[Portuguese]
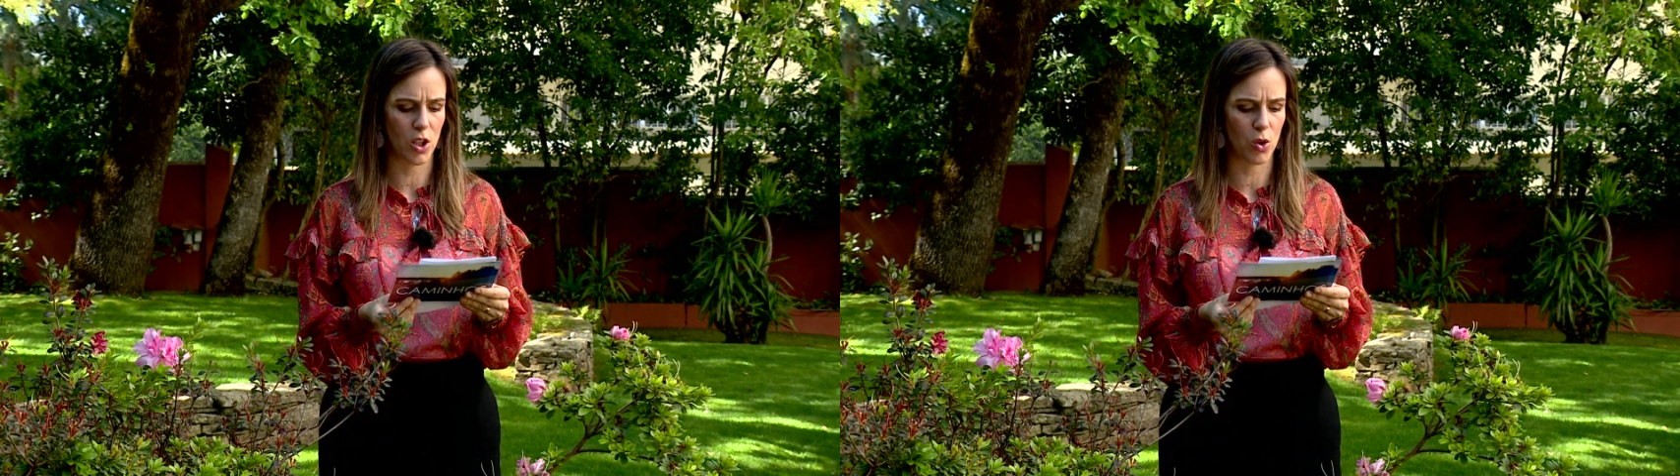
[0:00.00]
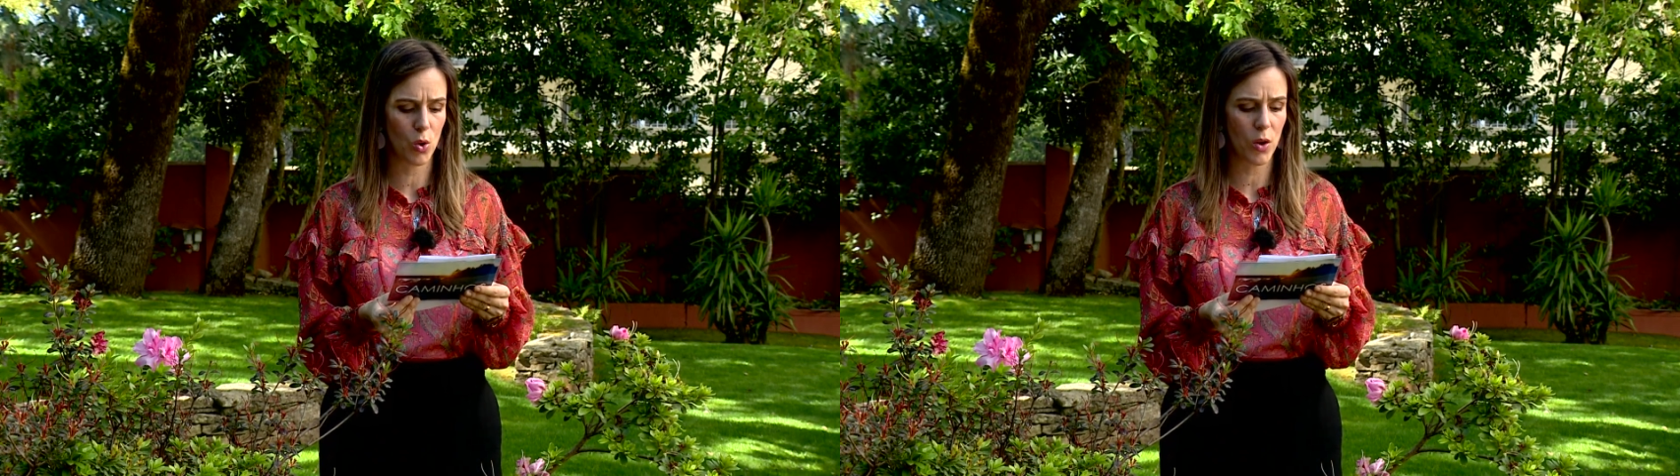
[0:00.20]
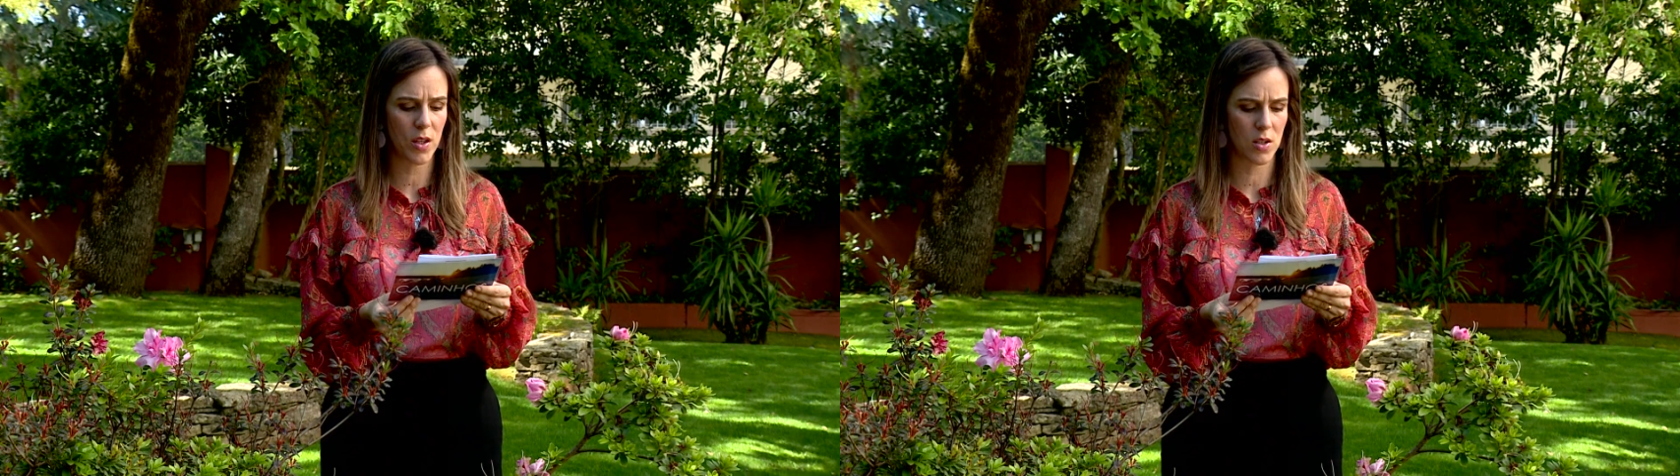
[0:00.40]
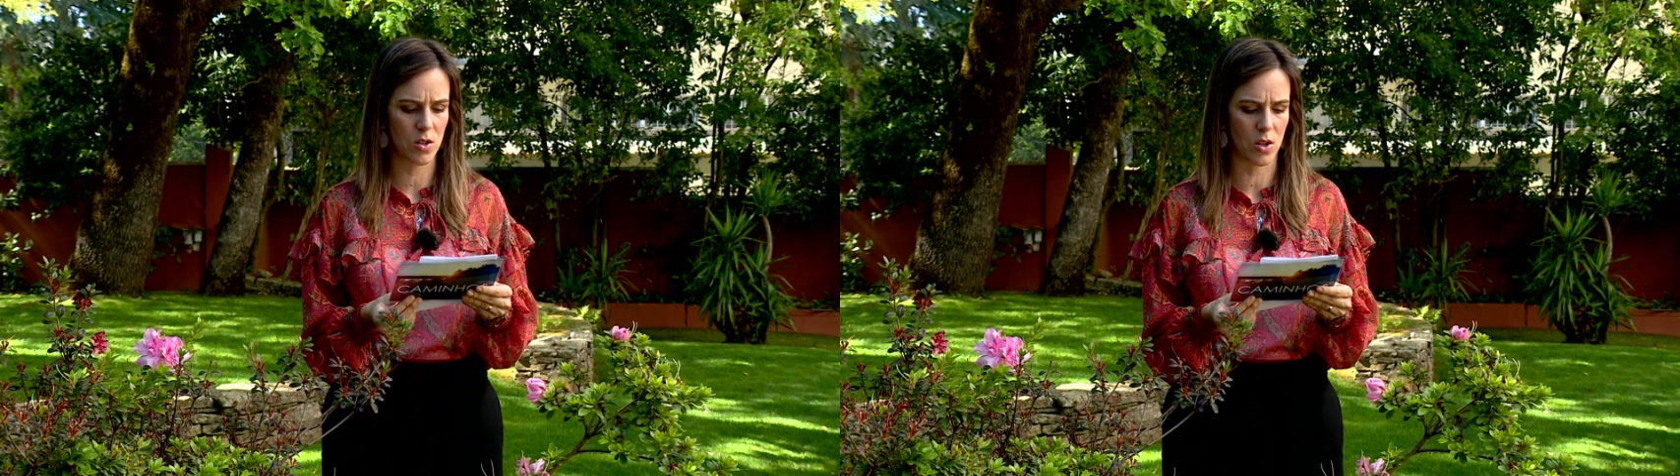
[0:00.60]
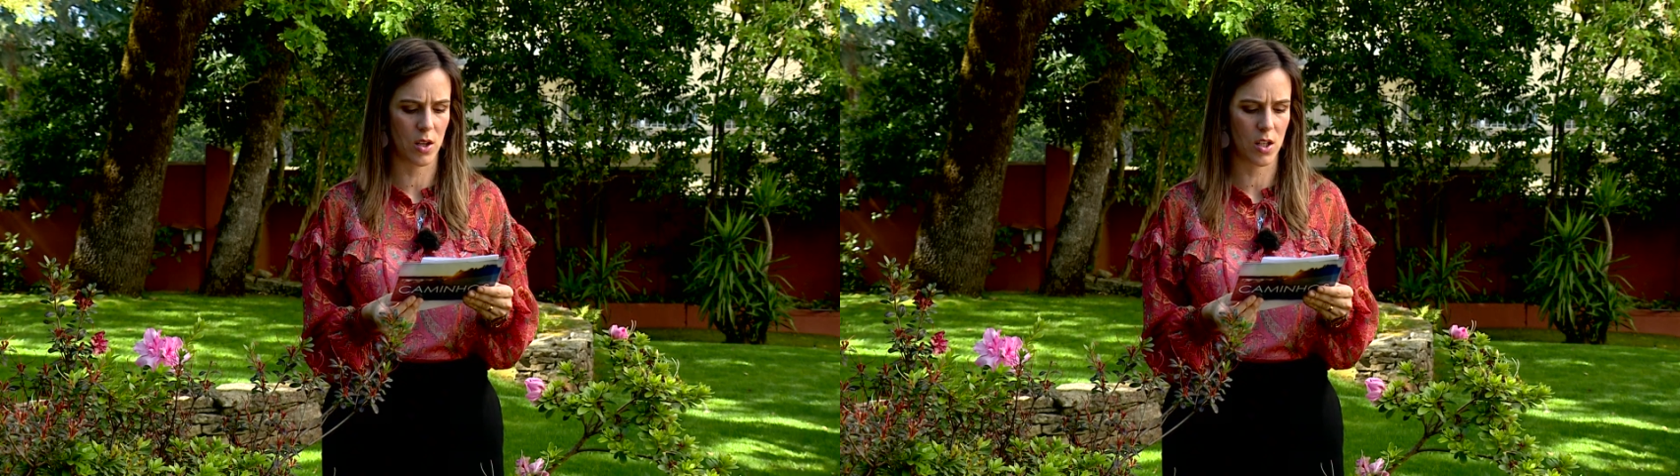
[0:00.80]
e a todas
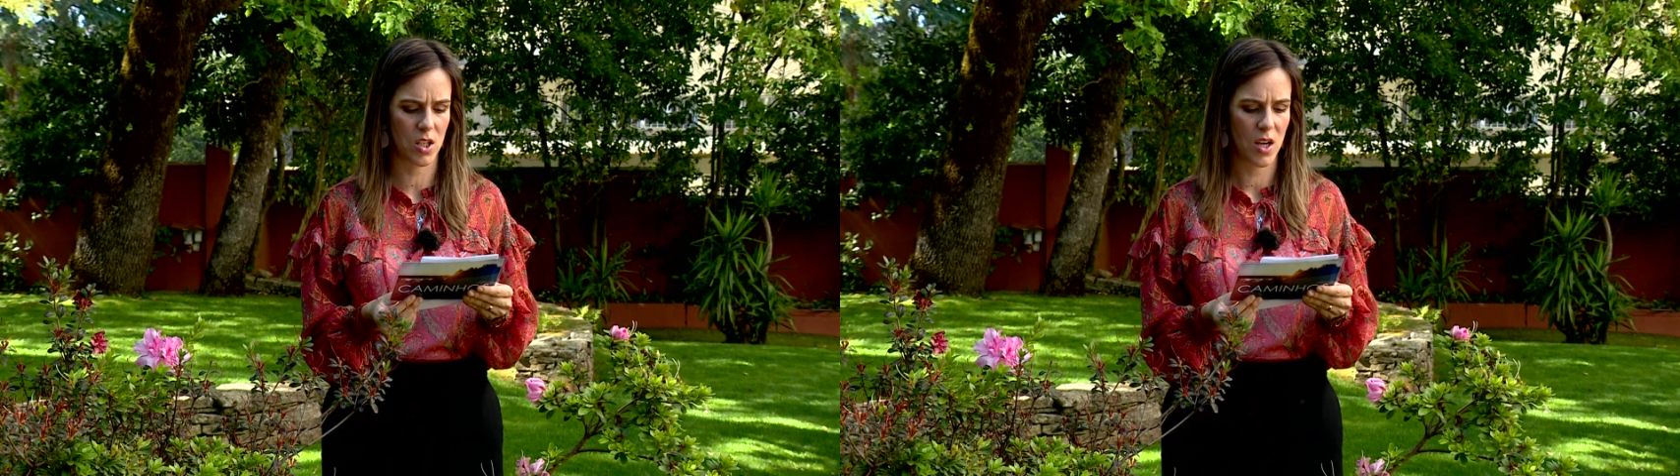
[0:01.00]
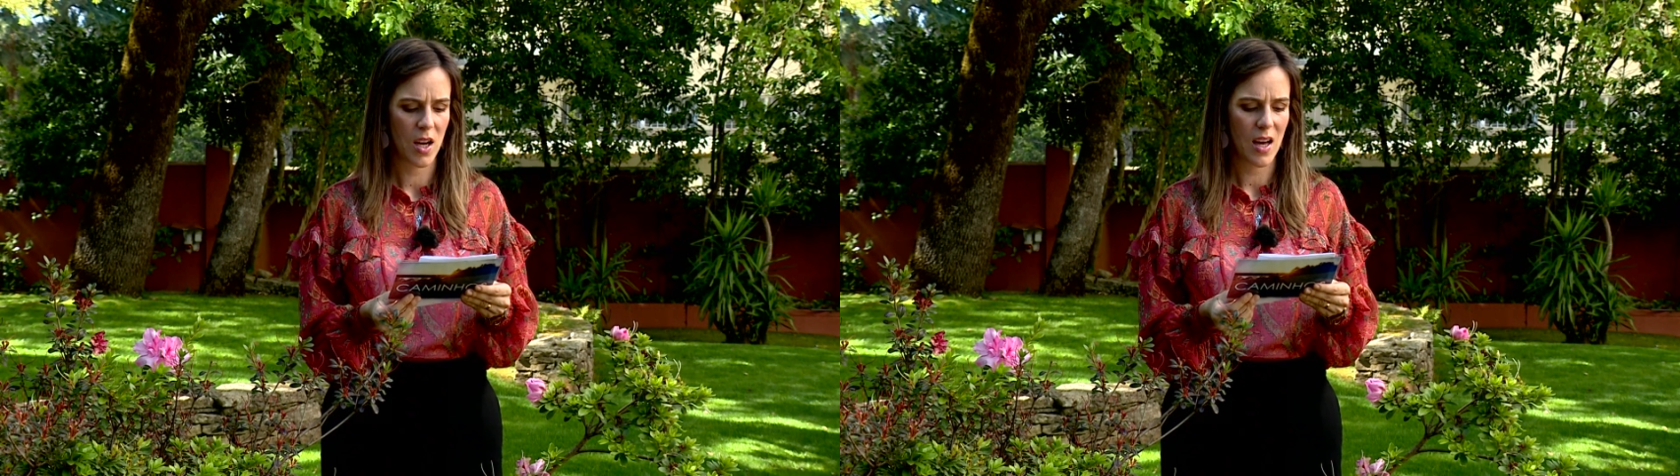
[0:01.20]
as horas